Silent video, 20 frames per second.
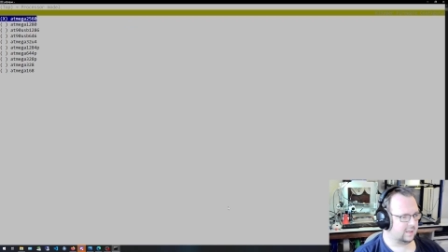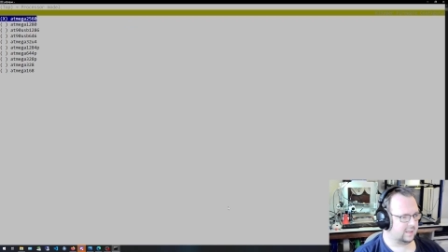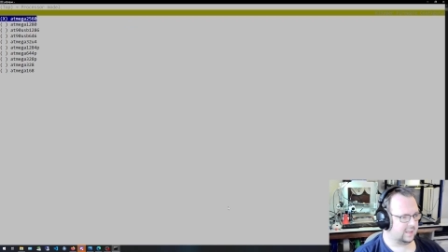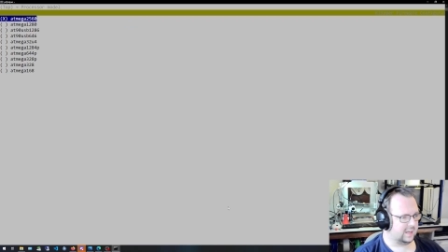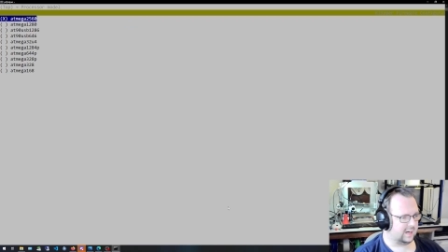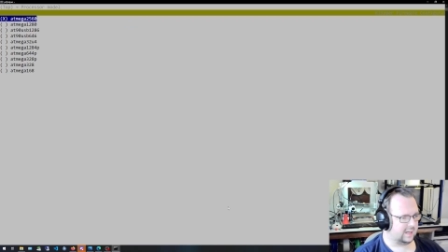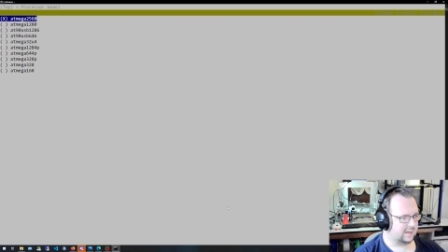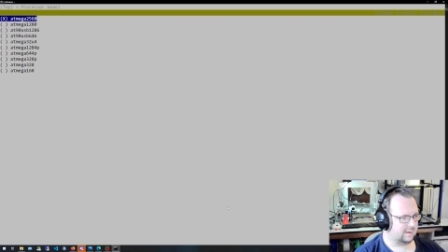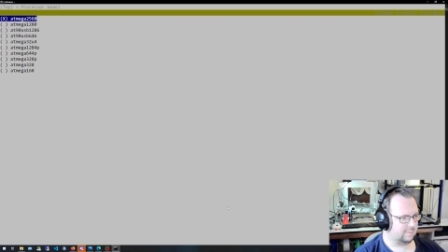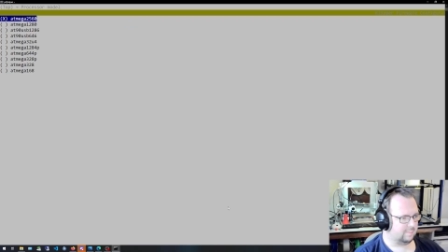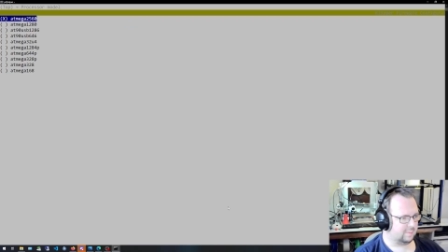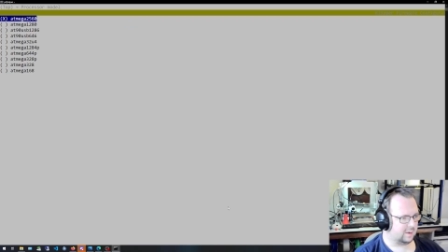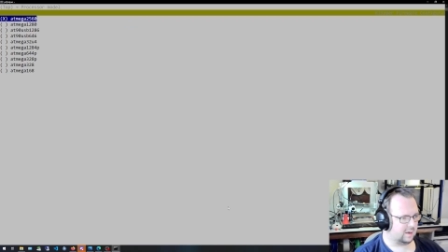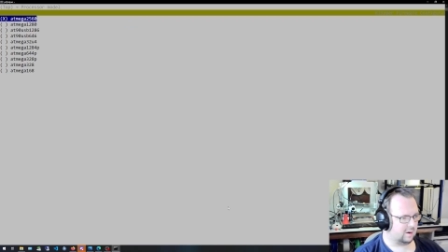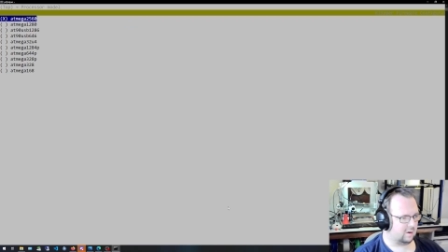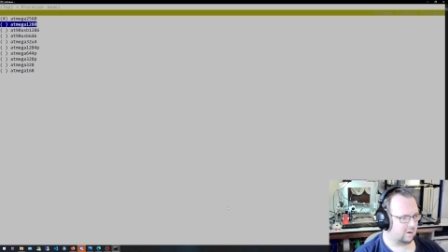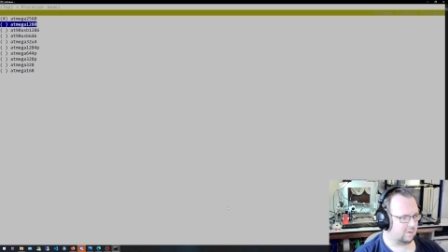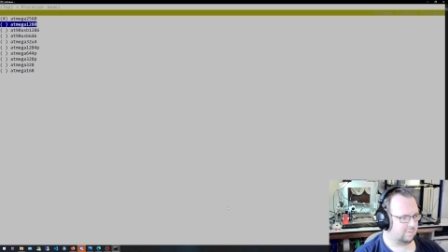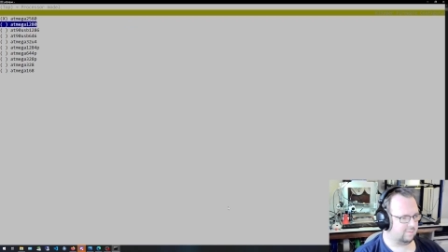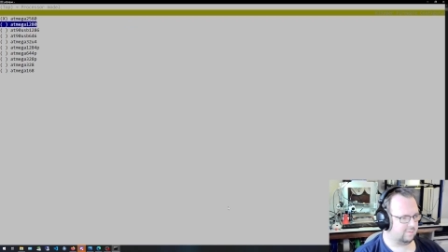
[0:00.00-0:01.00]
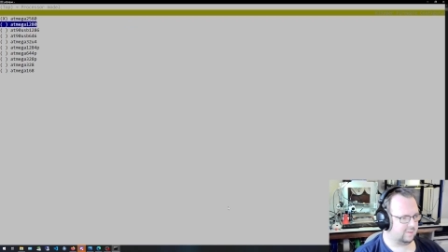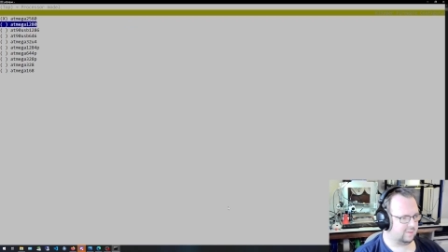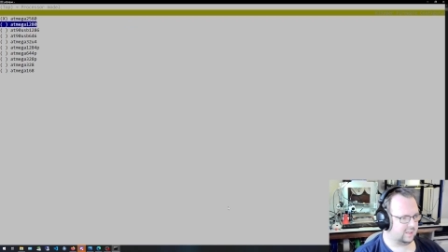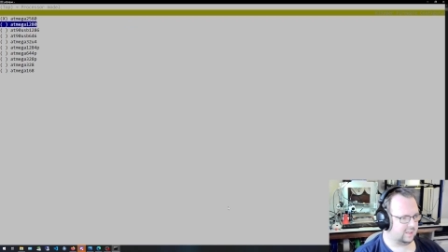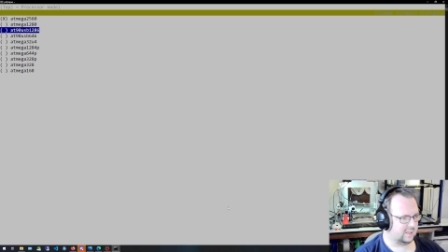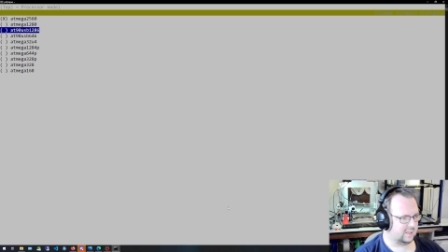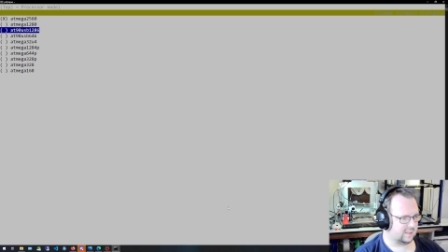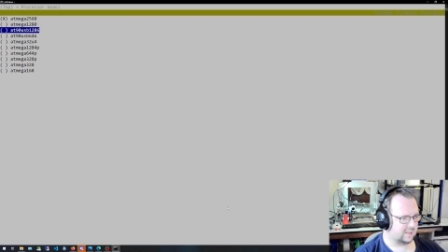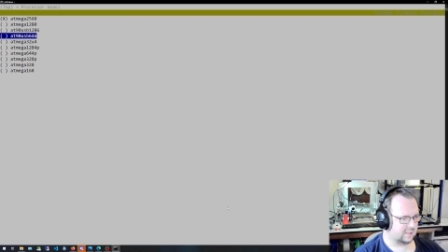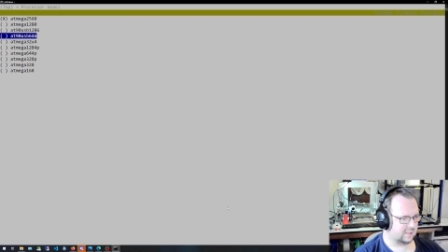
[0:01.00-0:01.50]
Dann brauchen
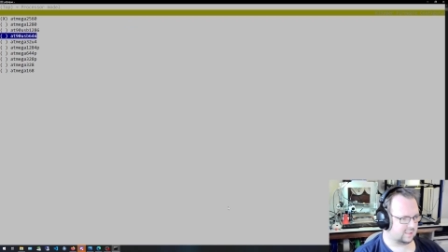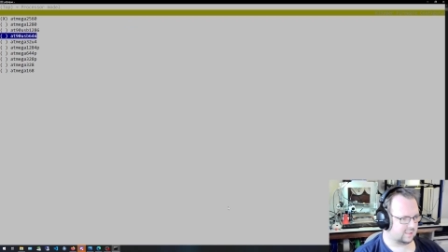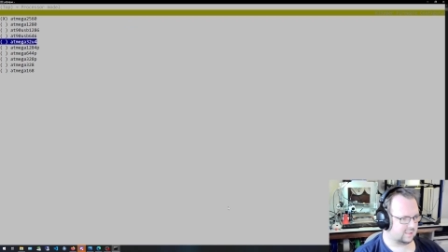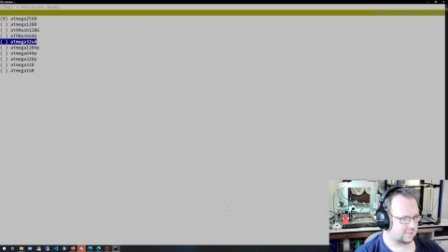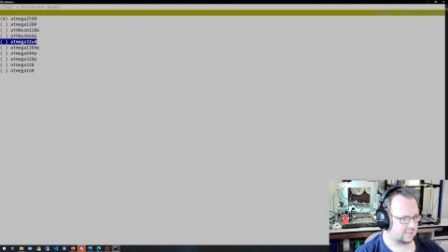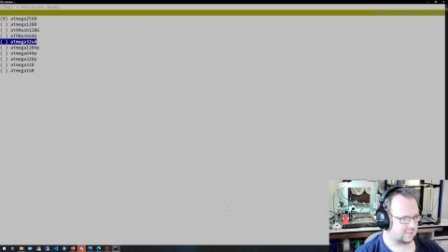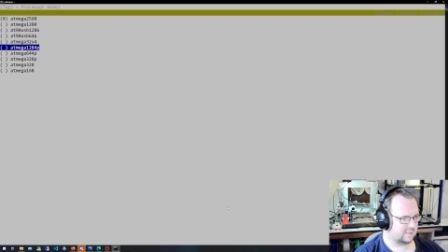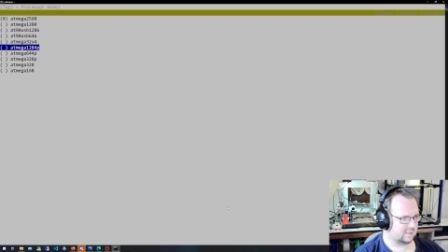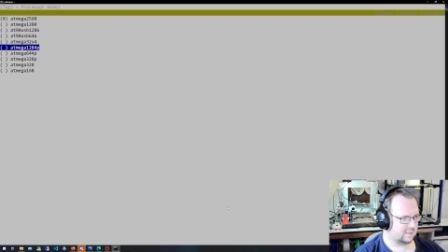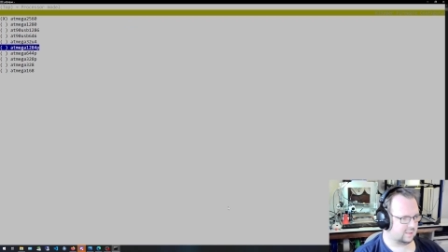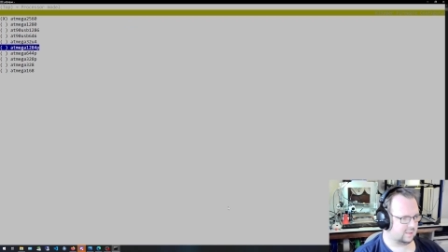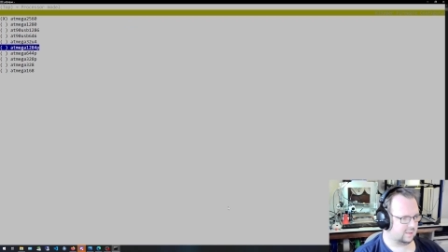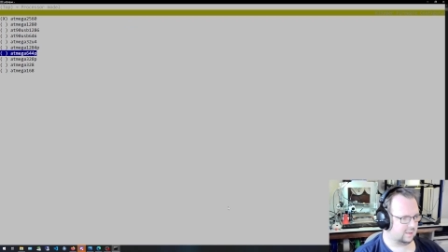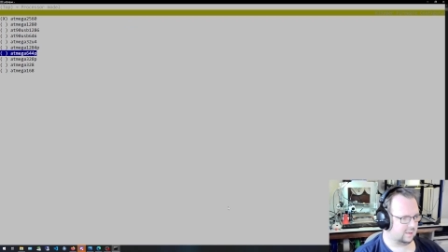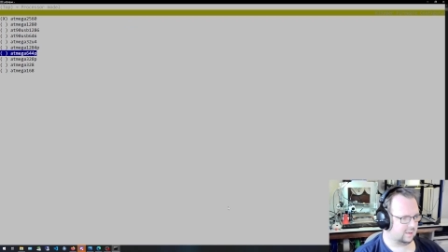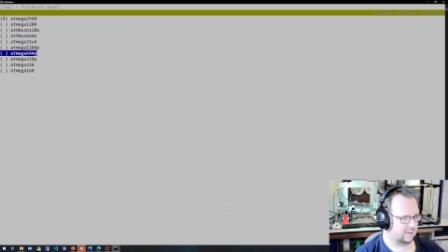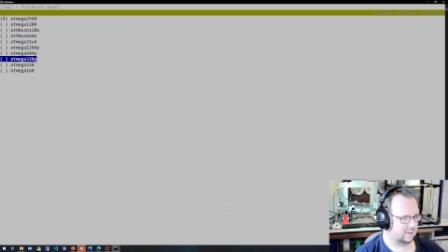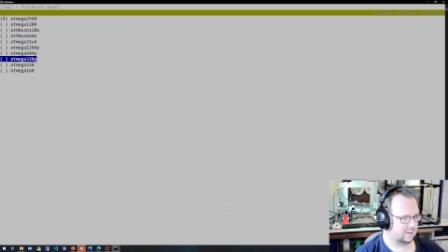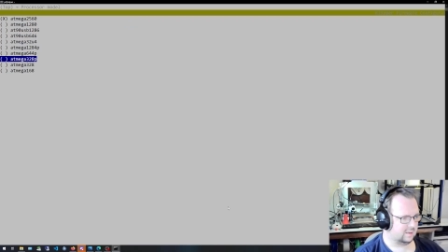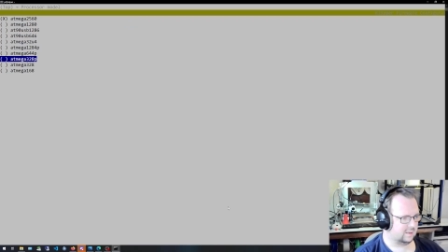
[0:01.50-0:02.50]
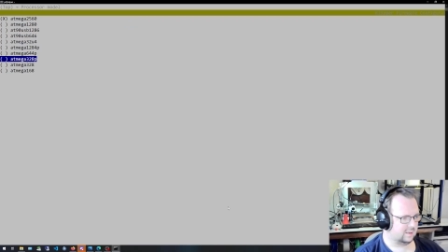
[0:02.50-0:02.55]
wir das äh,